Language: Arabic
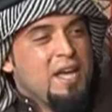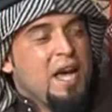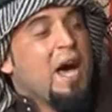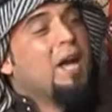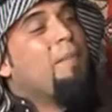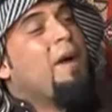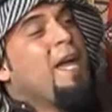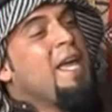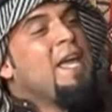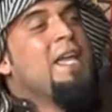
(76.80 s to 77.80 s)

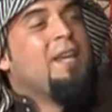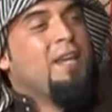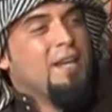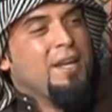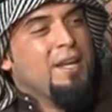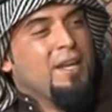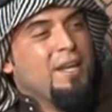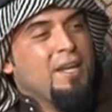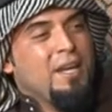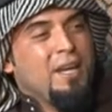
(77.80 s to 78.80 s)
أربعين
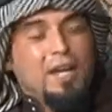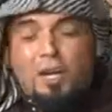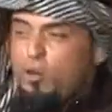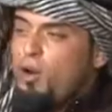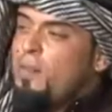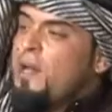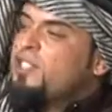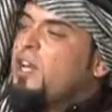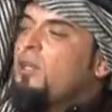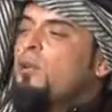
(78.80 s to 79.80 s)
الكل
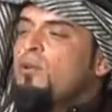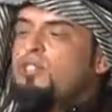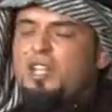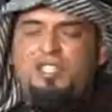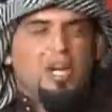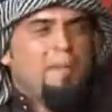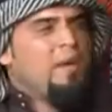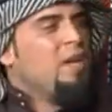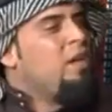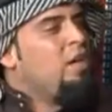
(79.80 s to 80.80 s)
بشر يوجد
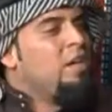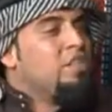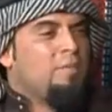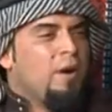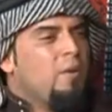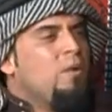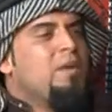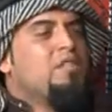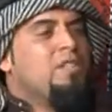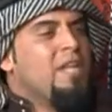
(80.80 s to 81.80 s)
شبيه اللي
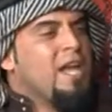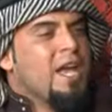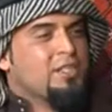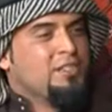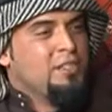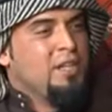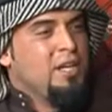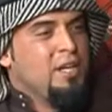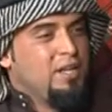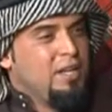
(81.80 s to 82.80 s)
يشبهونك ليش؟
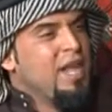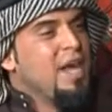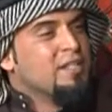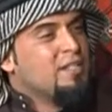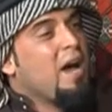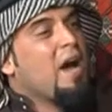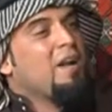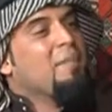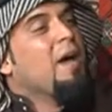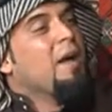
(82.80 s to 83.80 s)
ليش
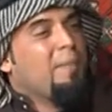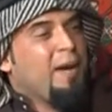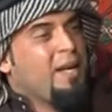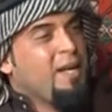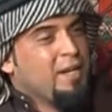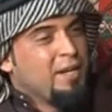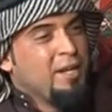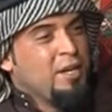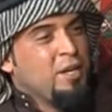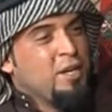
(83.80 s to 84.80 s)
سالب أربعين
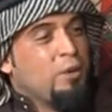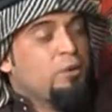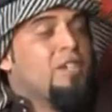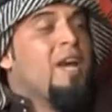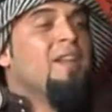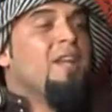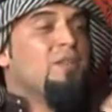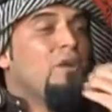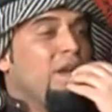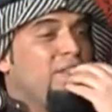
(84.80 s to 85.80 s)
وشرد
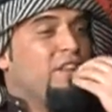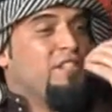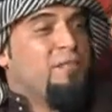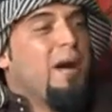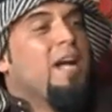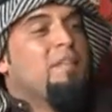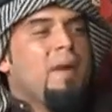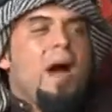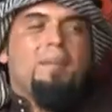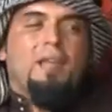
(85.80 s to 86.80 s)
أسولف لك بعد
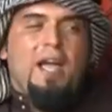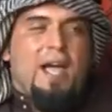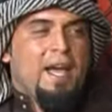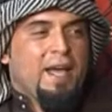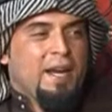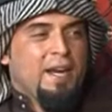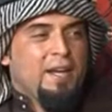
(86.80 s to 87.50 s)
ما بي حيل